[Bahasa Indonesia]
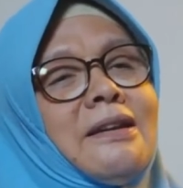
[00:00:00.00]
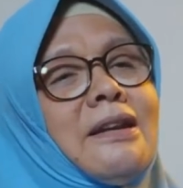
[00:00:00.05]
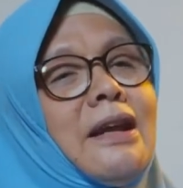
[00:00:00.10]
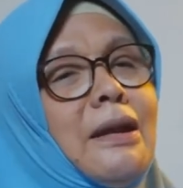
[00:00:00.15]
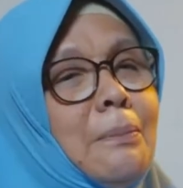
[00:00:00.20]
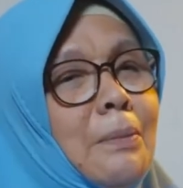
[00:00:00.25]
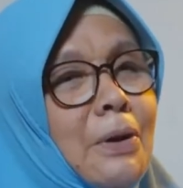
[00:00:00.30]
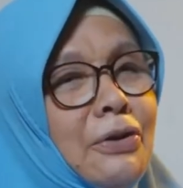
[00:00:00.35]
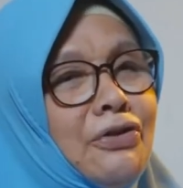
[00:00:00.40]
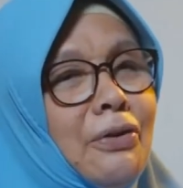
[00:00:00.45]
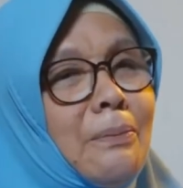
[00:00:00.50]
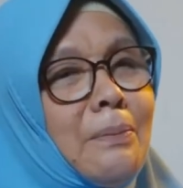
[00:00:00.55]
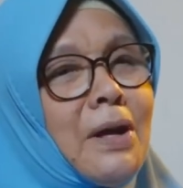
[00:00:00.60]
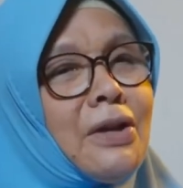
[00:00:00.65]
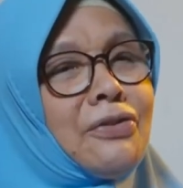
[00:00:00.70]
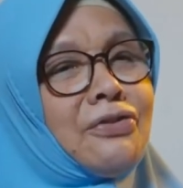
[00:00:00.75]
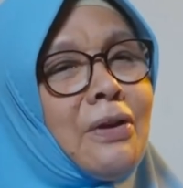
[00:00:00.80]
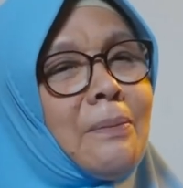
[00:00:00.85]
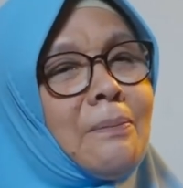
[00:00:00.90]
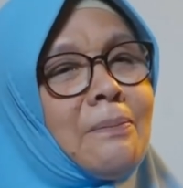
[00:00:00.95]
dan
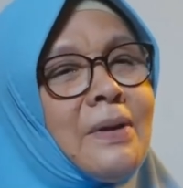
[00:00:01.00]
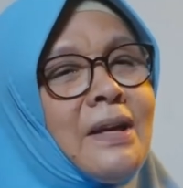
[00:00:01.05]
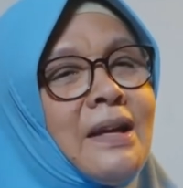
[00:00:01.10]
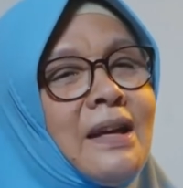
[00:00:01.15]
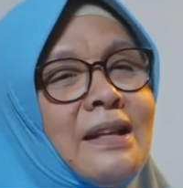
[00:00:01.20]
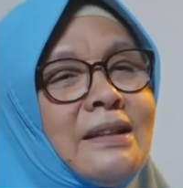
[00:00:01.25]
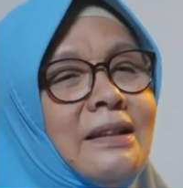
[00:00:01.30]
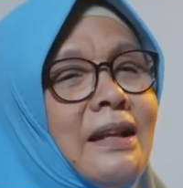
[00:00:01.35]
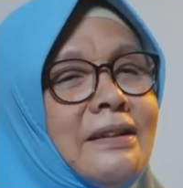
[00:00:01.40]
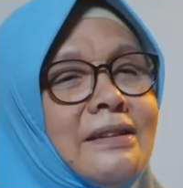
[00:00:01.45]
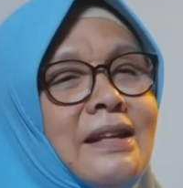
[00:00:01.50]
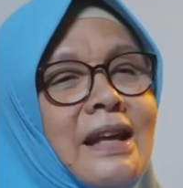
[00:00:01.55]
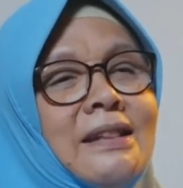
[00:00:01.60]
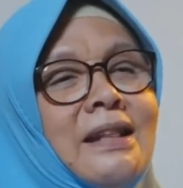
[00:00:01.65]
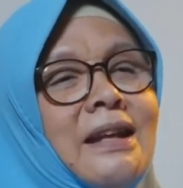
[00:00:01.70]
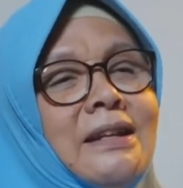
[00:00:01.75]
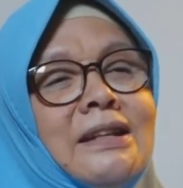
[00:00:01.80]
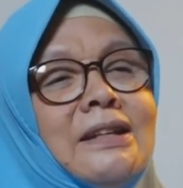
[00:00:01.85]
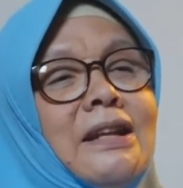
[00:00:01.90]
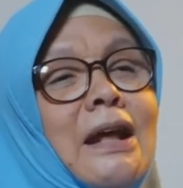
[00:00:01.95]
macam-macam
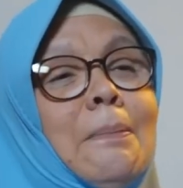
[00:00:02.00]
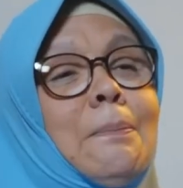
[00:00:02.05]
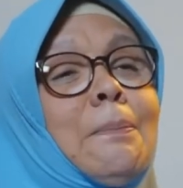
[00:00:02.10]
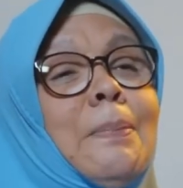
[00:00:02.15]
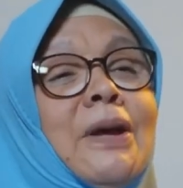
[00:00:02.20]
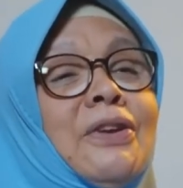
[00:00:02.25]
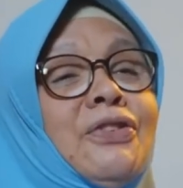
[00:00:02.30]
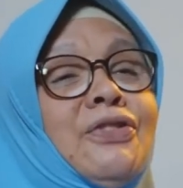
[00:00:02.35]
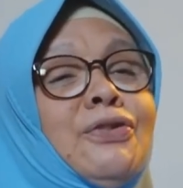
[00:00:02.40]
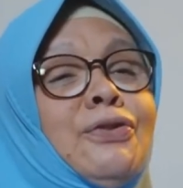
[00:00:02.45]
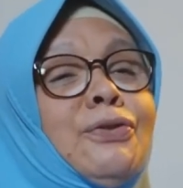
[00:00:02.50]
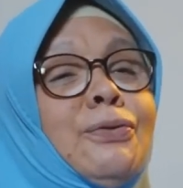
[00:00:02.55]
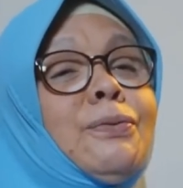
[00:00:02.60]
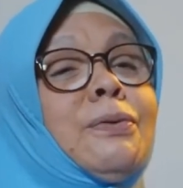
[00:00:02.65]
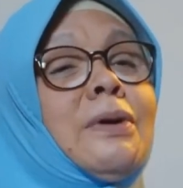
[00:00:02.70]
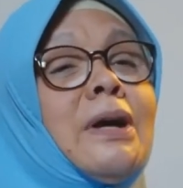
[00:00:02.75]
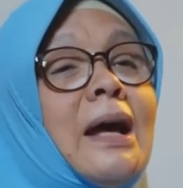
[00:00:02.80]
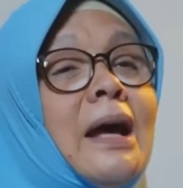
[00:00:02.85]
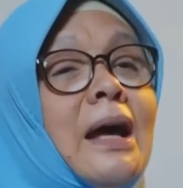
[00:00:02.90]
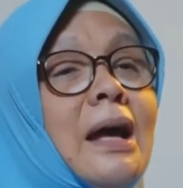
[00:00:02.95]
ternyata tidak pas
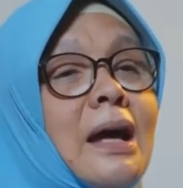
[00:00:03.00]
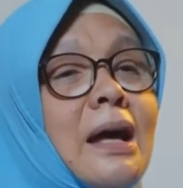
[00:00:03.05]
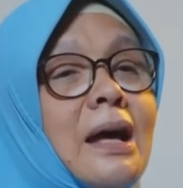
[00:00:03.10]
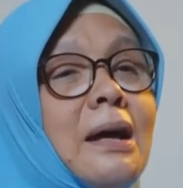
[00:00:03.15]
juga